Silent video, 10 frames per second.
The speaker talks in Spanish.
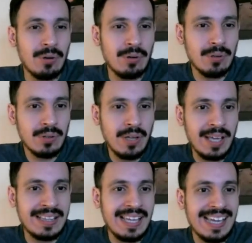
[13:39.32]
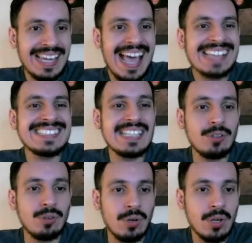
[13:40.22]
No sé, se lo debe haber.
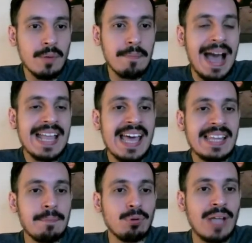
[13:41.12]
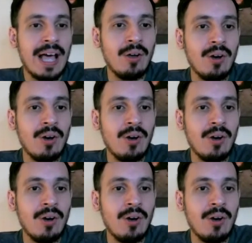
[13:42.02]
Más diputado.